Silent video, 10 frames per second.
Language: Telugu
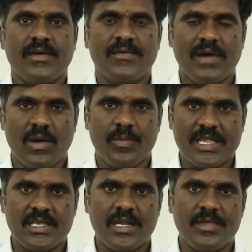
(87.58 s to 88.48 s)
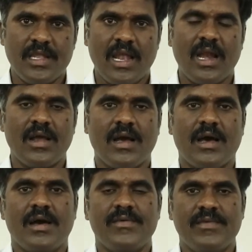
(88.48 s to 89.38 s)
వాళ్ళు పద్దెనిమిది నెలలుగా
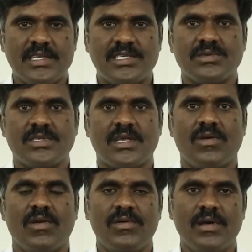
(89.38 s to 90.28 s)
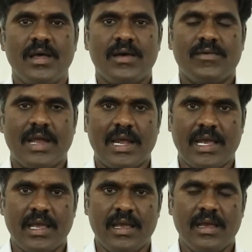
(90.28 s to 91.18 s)
వేచి చూస్తూ ఉండరు
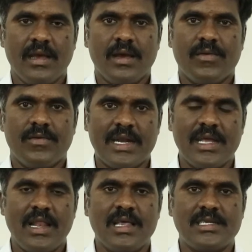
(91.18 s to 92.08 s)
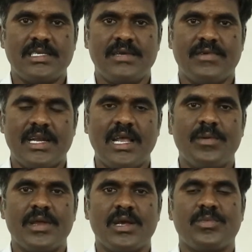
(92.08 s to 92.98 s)
వాళ్ళకి వడ్డీలు తెచ్చి వడ్డీలు
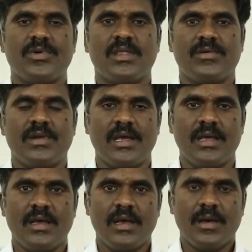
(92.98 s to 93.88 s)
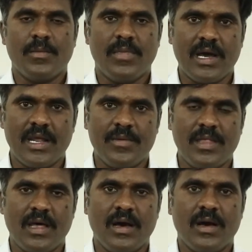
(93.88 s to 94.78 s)
పెరిగిపోతూ ఉన్నాయి భార్య
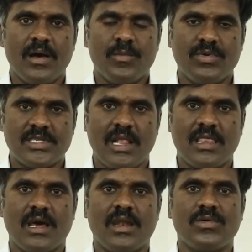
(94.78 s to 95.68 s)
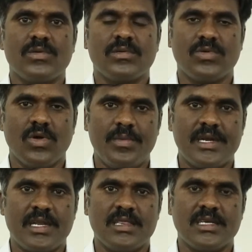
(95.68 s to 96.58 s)
మీద పుస్తలతాళ్ళు
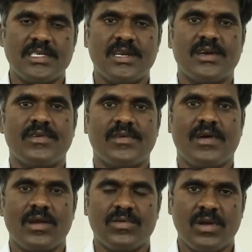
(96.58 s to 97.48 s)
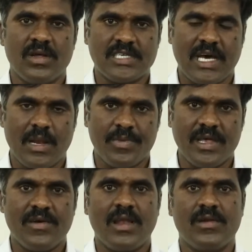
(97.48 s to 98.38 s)
కుదవబెట్టి తెచ్చినటువంటి వాళ్ళు ఉన్నారు చాలా
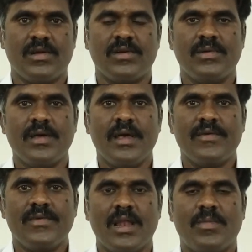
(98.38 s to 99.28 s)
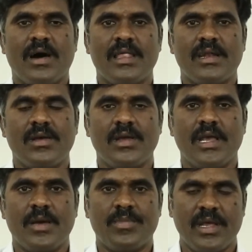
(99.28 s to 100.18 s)
పేదవాళ్ళు ఉన్నారు వీళ్ళ బాధని
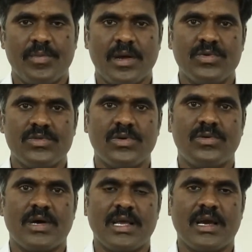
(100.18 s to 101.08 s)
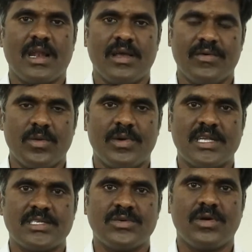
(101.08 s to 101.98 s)
ఏ ఈ ప్రభుత్వం అధికారులు ఎవరు
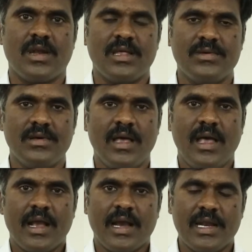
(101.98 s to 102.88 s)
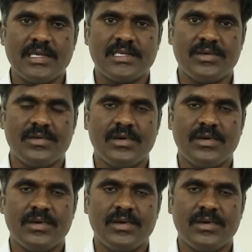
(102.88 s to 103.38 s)
పట్టించుకోవట్లేదు కనీసం